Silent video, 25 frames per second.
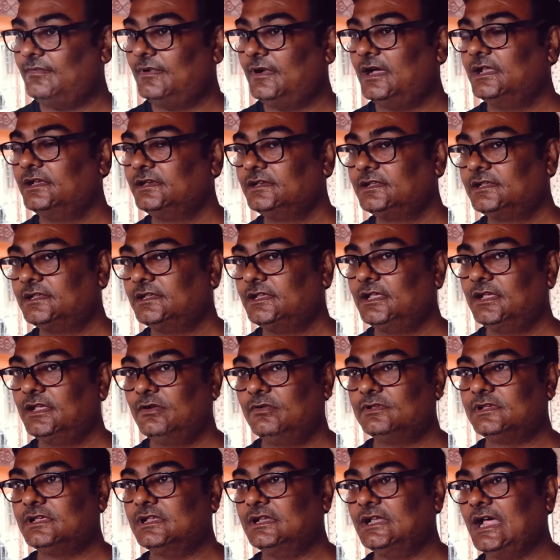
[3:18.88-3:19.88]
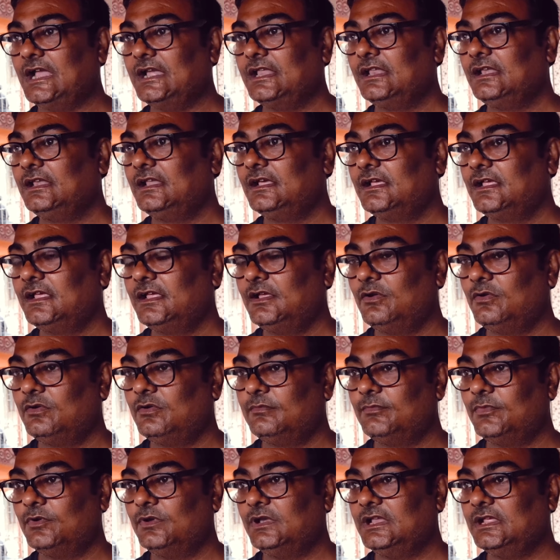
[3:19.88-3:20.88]
आवाहन किए और किनारे लगे और
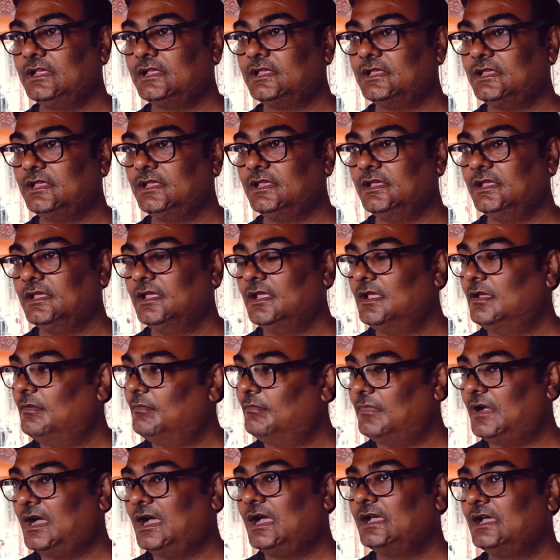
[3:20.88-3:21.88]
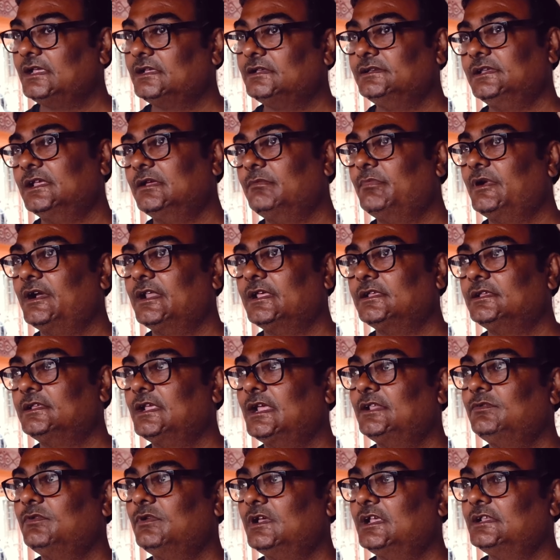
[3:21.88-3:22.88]
बोले कि माँ ये
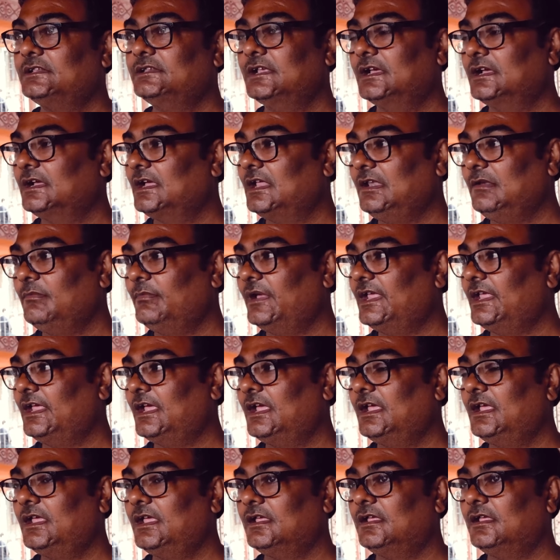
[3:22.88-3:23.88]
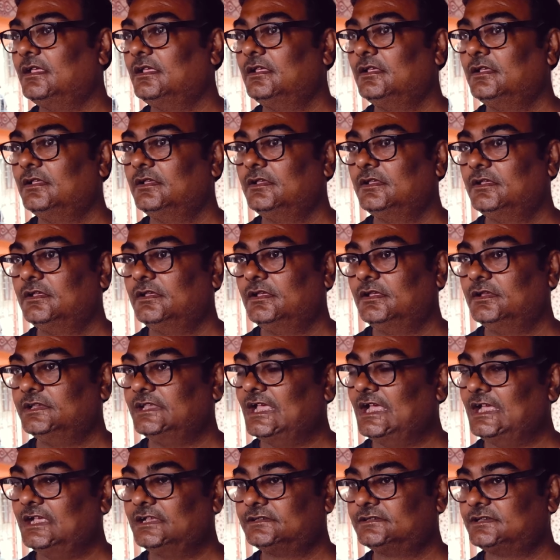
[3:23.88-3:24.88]
बरहिया जो है जंगलमय है हाँ।
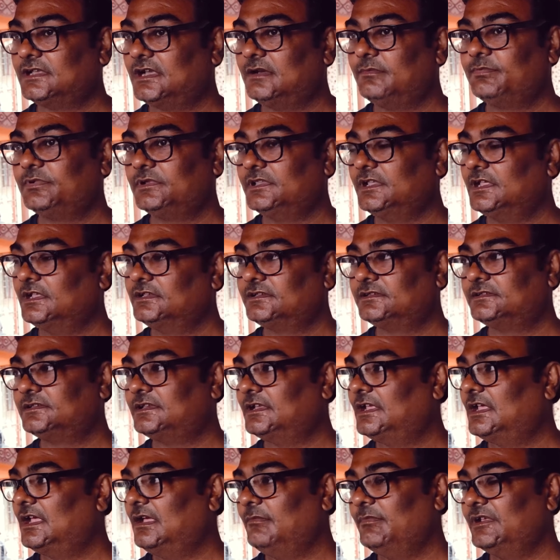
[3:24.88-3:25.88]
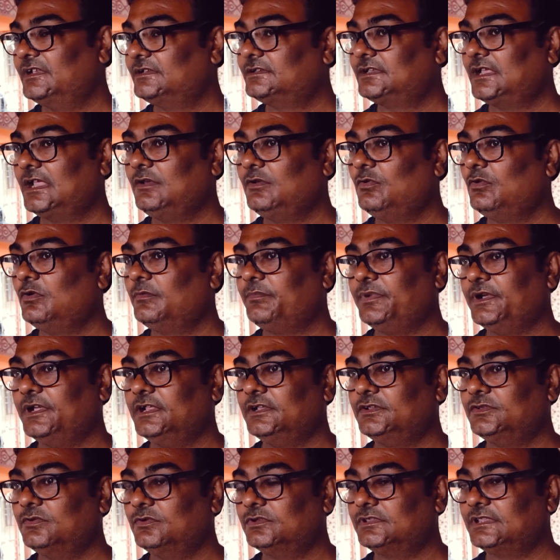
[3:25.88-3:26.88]
यहाँ सर्पदंश से हमेशा लोग
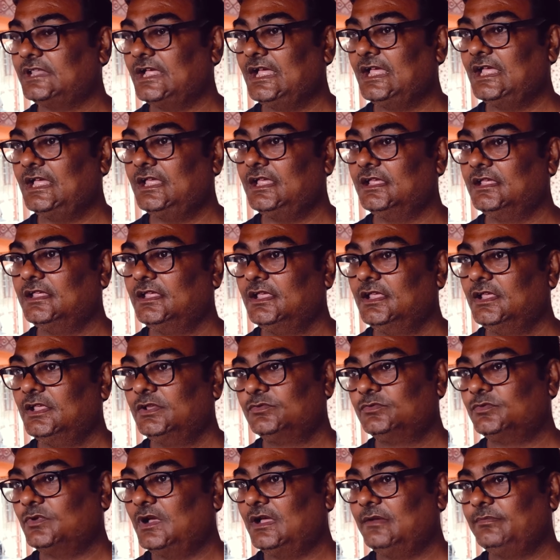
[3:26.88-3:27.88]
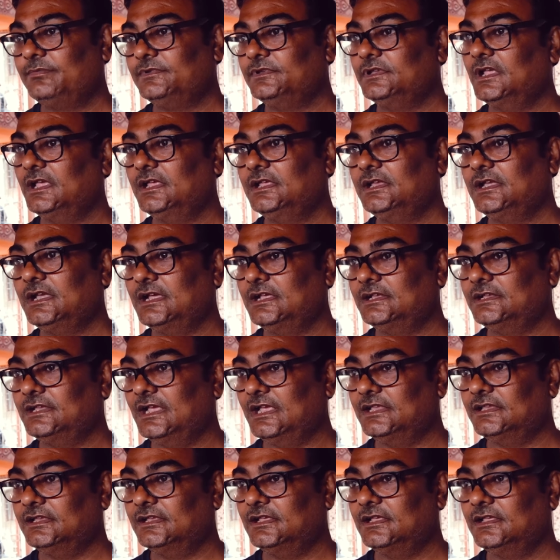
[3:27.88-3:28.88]
पीड़ित होता है तो आप यहीं रह
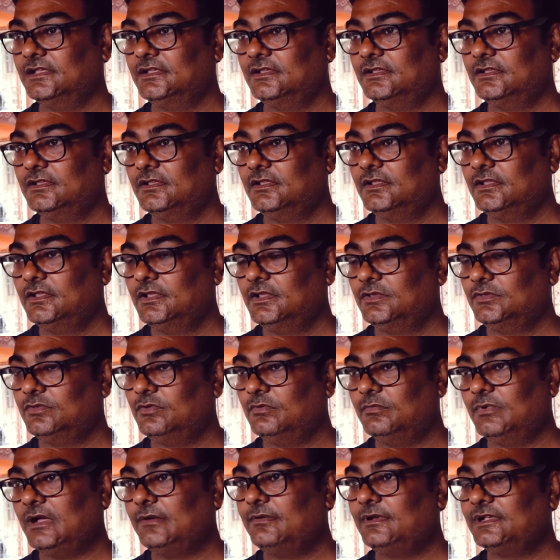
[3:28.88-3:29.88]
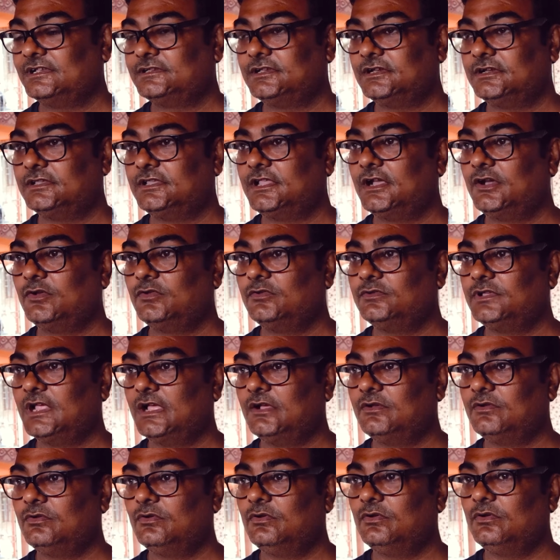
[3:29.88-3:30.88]
जाइए तो बाबा सिद्धर
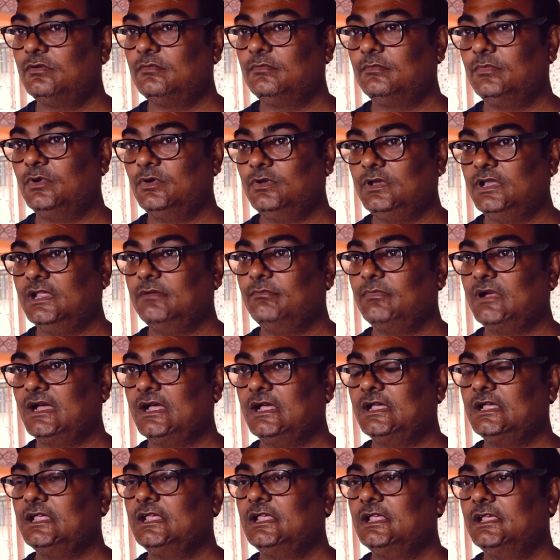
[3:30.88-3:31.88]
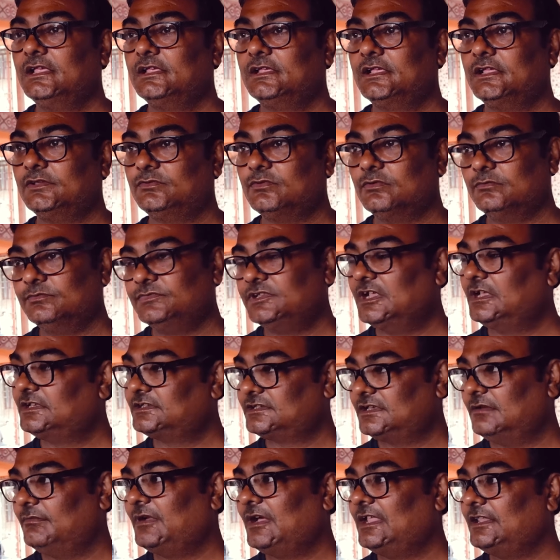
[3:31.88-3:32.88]
ओझा को बोले माँ कि तुम जल
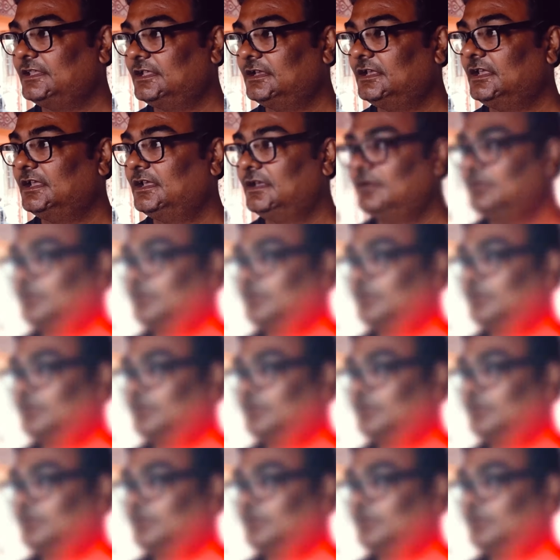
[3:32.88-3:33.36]
समाधि ले